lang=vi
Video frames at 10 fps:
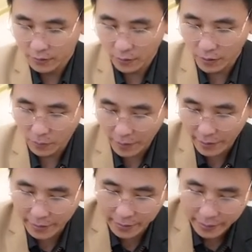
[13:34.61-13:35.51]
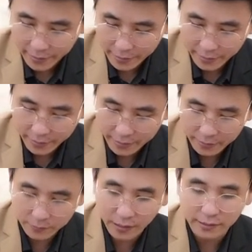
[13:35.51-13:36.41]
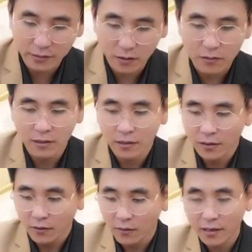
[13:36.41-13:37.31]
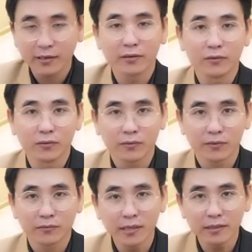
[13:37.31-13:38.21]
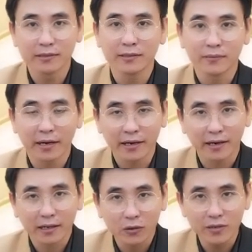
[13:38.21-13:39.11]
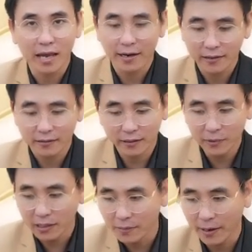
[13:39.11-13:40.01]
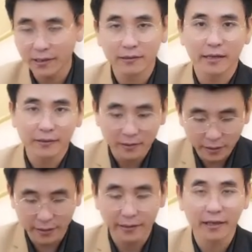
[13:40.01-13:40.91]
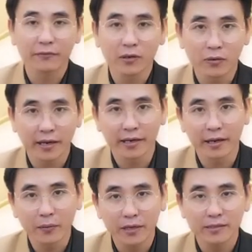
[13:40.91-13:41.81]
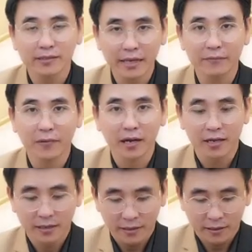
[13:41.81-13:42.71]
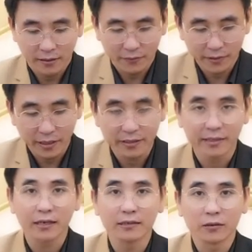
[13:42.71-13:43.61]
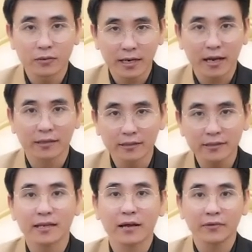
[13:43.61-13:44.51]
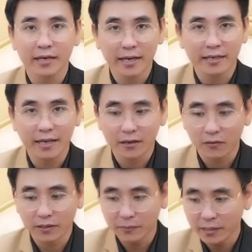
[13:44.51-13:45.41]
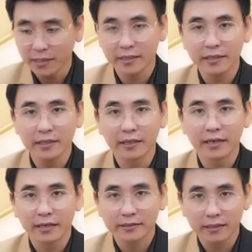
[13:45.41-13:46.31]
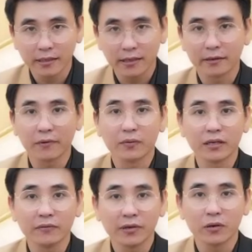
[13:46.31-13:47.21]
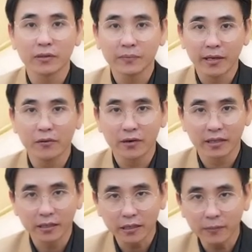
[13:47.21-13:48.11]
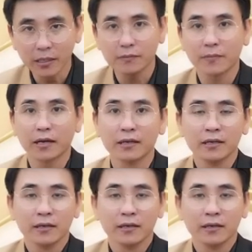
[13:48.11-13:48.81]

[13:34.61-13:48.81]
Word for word: Rồi lúc này chúng ta sẽ rót. Có rất nhiều bước nữa nhưng mà Kỳ Lân đã tối giản hết những bước cơ bản nhất để thực hiện nhanh video này để quý khách xem mà về chất lượng của trà, thưởng thức trà với Kỳ Lân nha. Còn những bước chi tiết thì Kỳ Lân sẽ thực hiện vào những video tiếp theo, là những cái bước mà